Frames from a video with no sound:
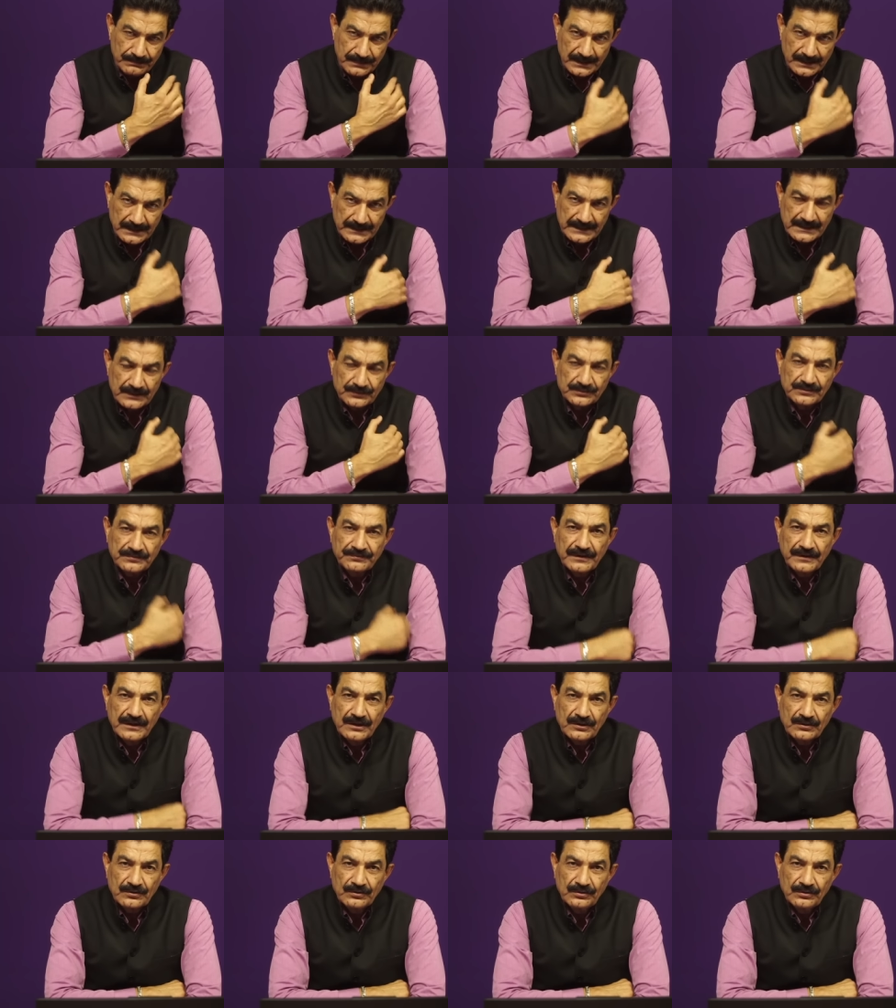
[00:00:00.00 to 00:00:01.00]
या उस
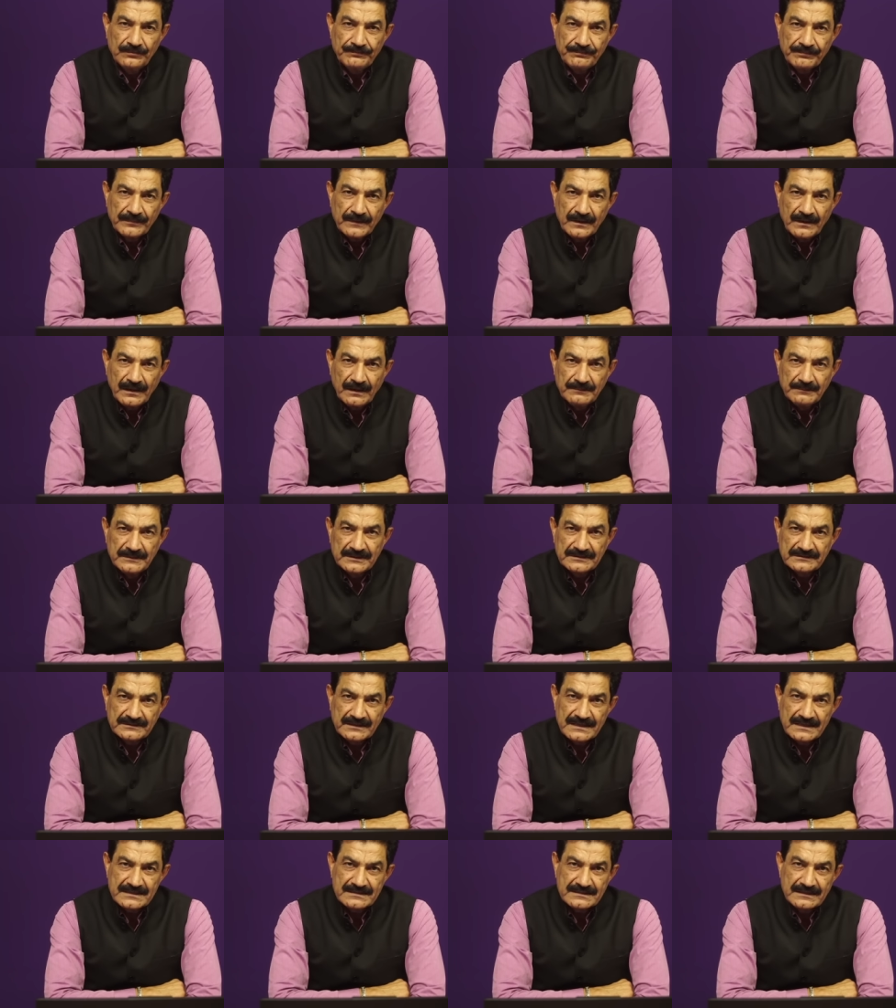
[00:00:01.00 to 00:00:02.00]
फल को हम इस
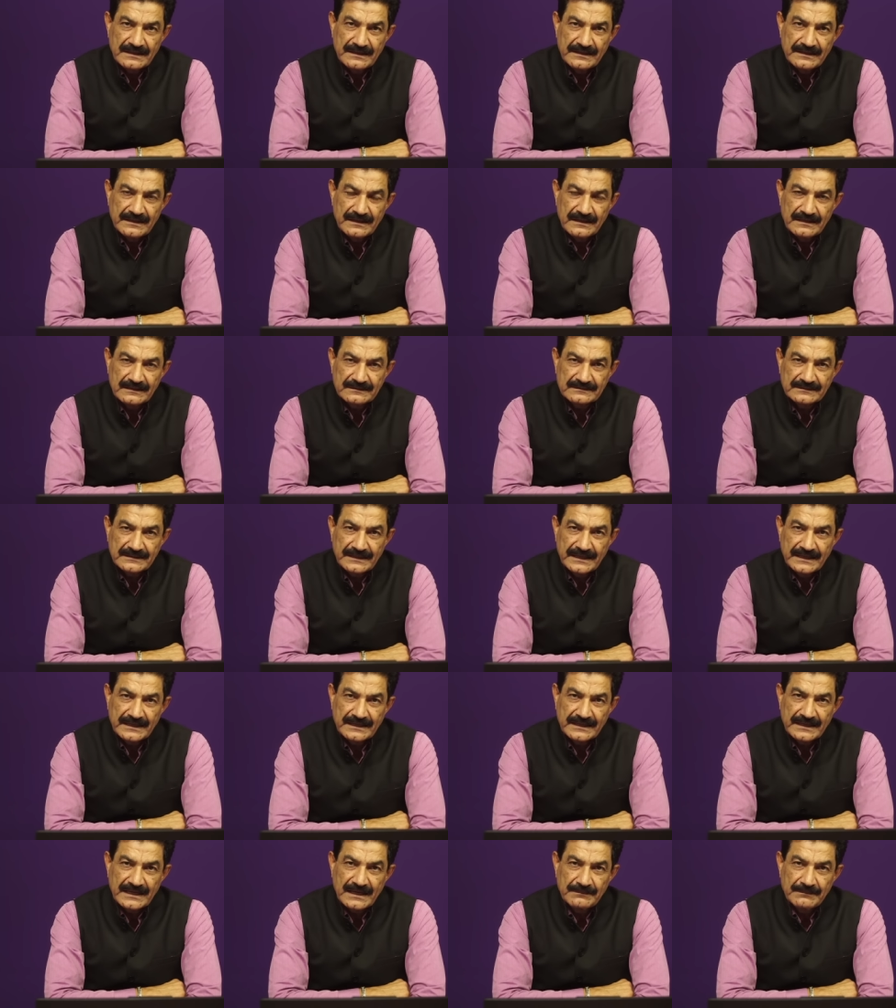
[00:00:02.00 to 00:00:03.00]
तरह से लेने लगते
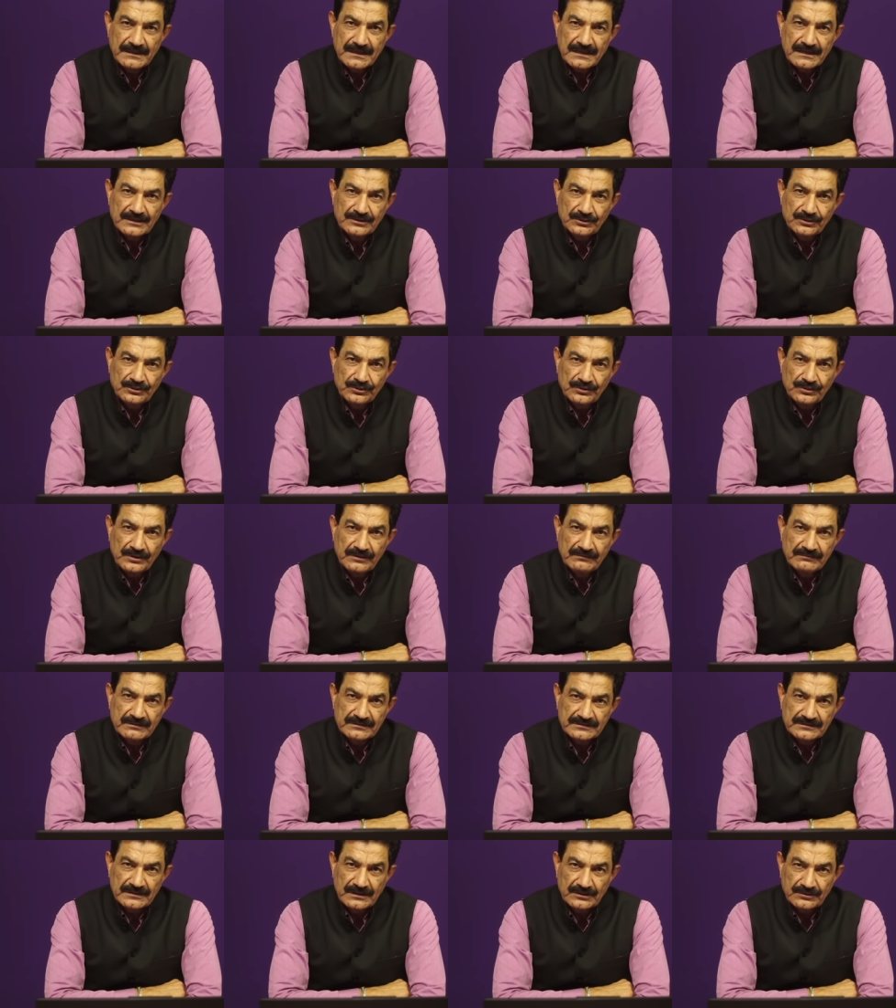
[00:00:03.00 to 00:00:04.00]
हैं कि हमारा जो
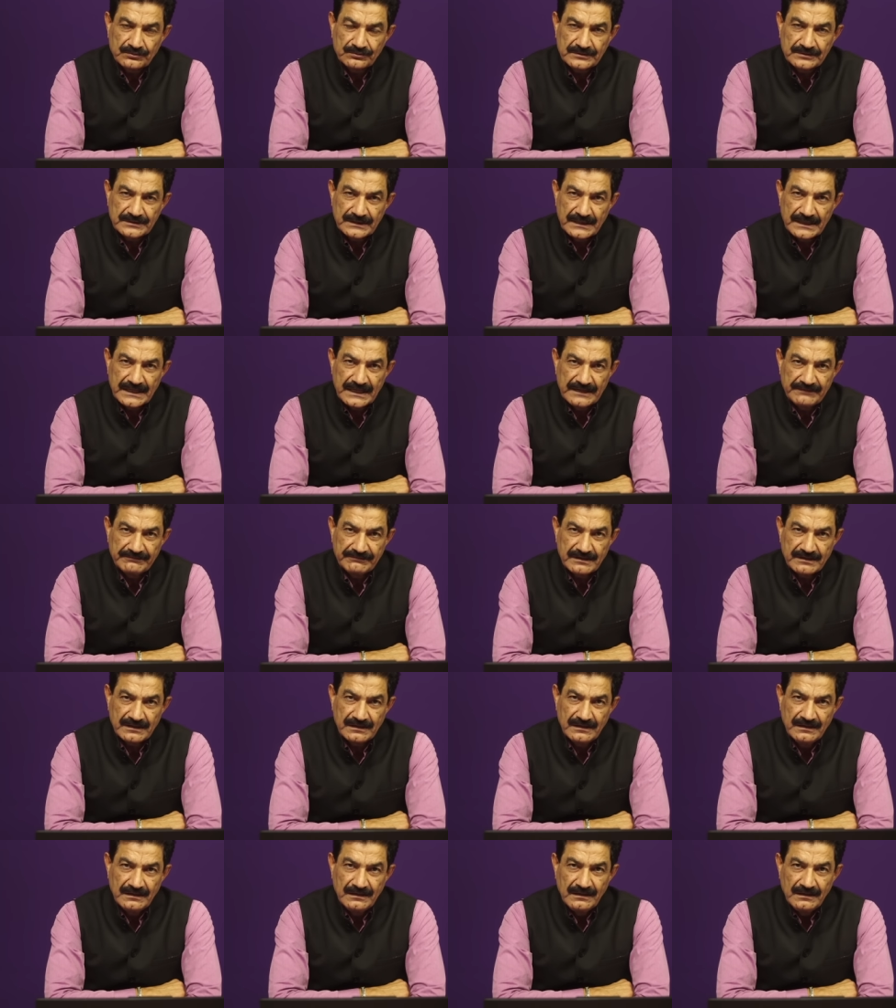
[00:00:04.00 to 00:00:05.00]
यूनिवर्सल ट्रुथ है लाइफ
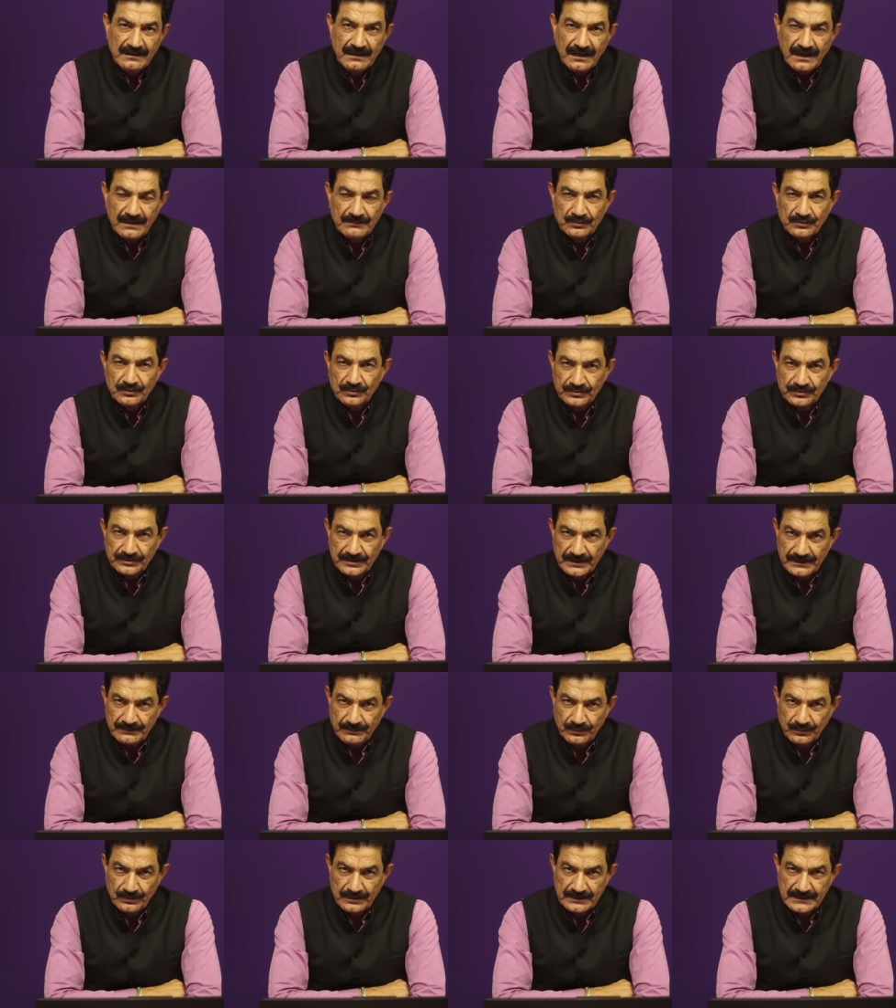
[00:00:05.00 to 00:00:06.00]
का हम उसे
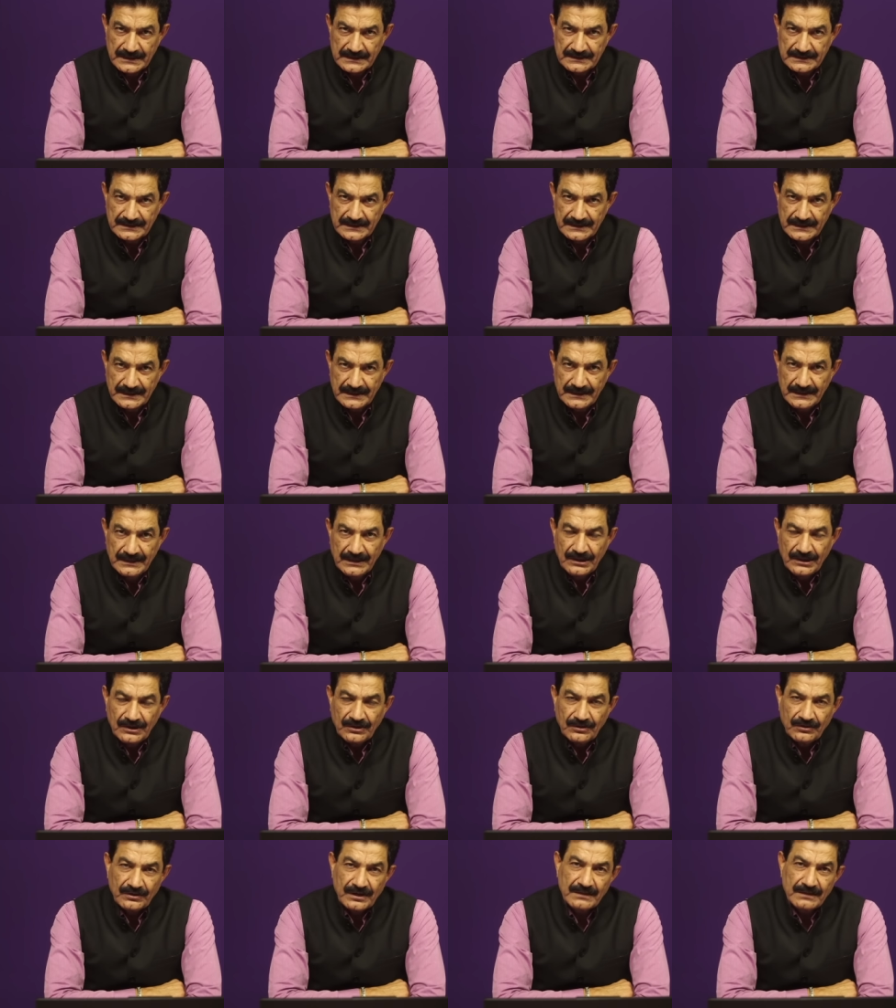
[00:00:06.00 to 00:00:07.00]
भूल जाते हैं
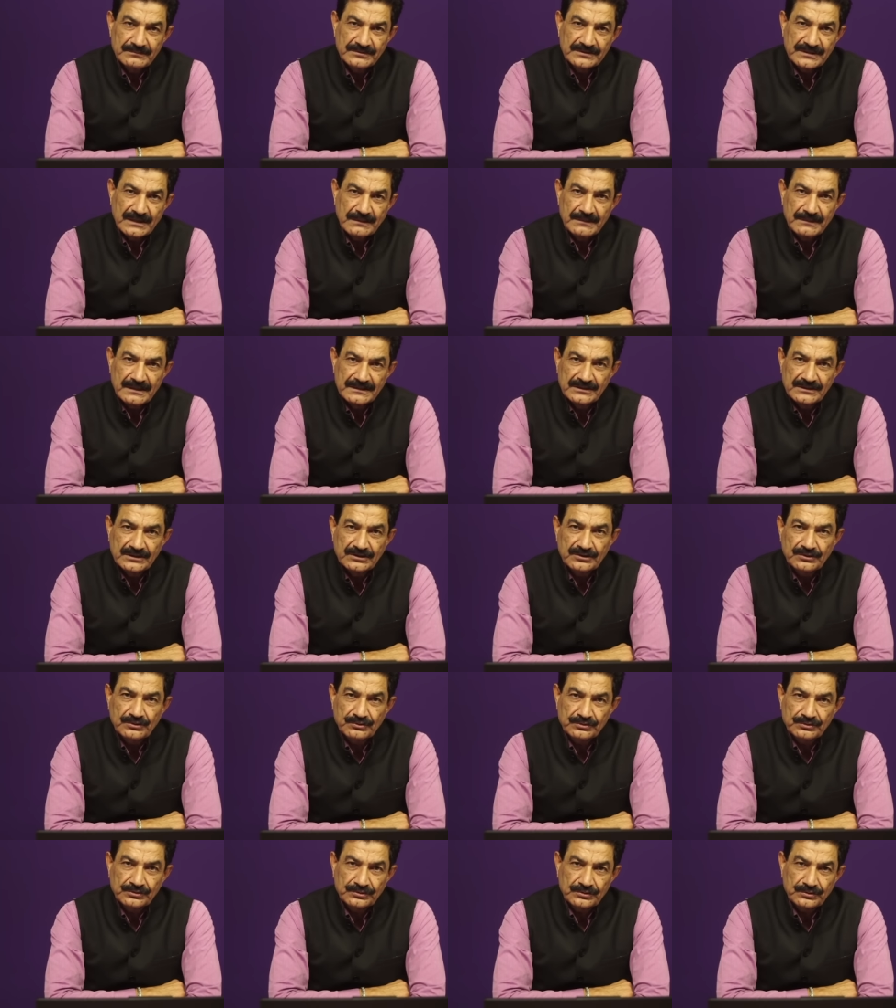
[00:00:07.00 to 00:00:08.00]
और हम सामाजिक
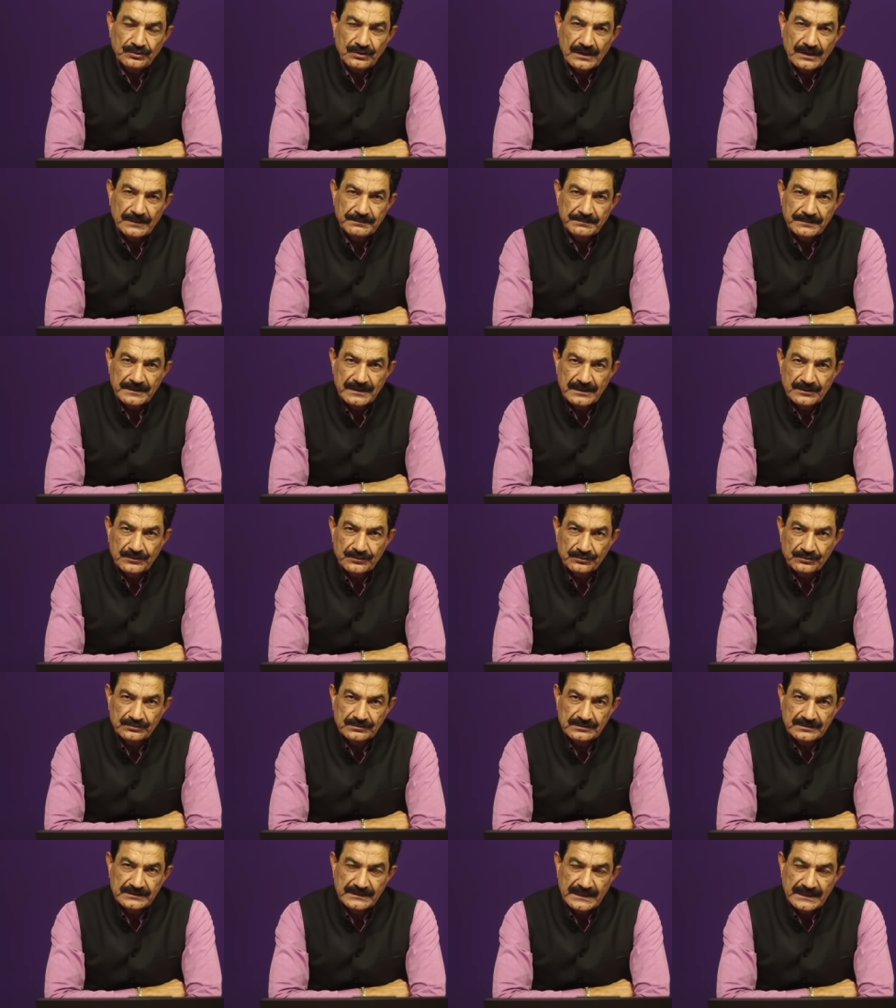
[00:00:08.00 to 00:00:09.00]
ट्रुथ को अपना
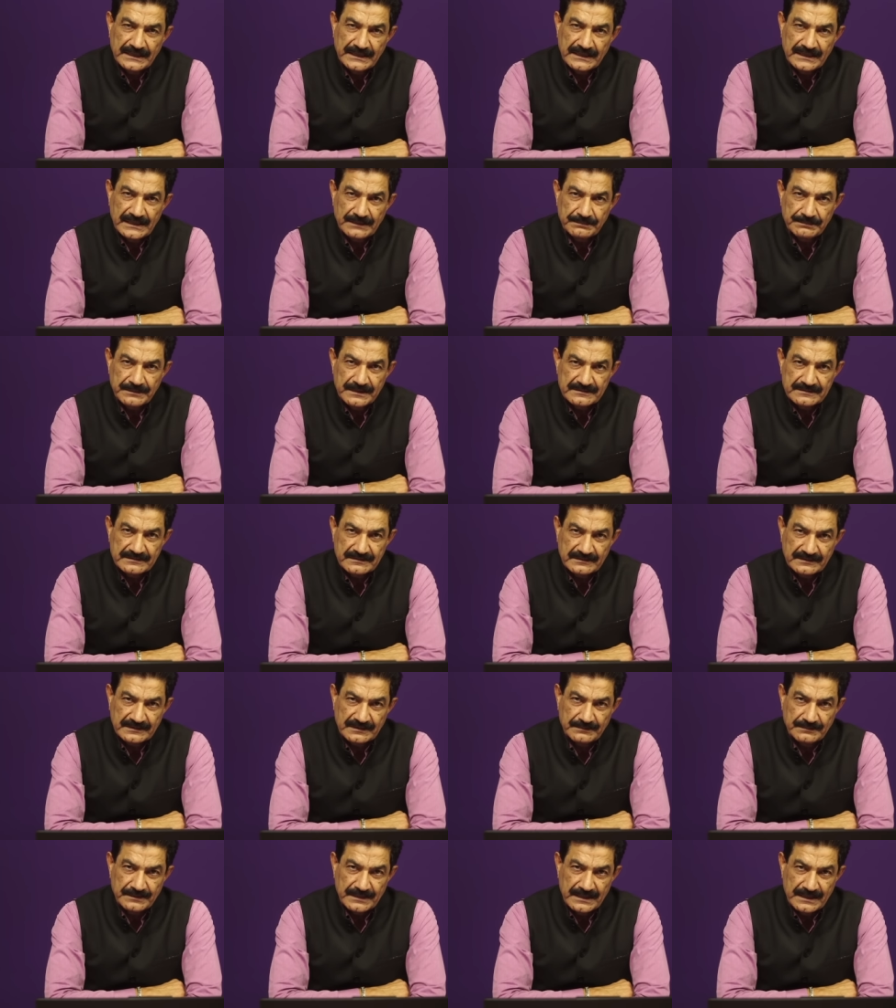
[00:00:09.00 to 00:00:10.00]
ट्रुथ यानी कि अपना
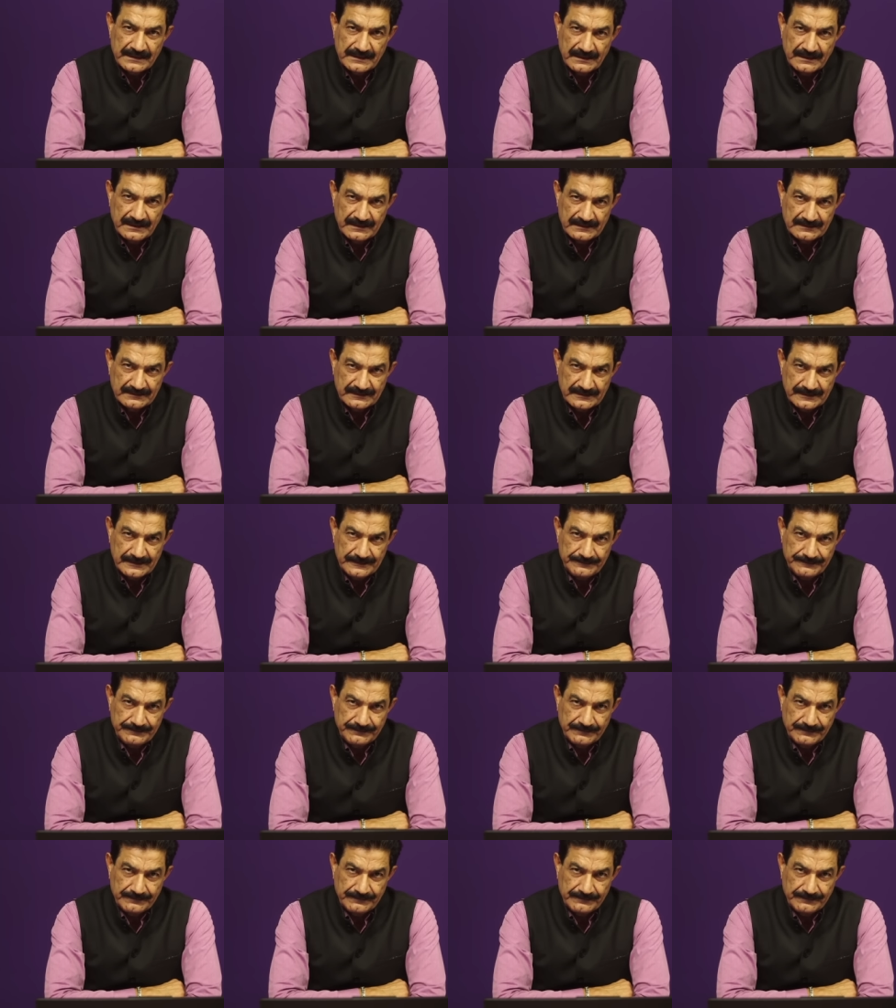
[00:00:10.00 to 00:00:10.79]
सत्य बनाने लगते हैं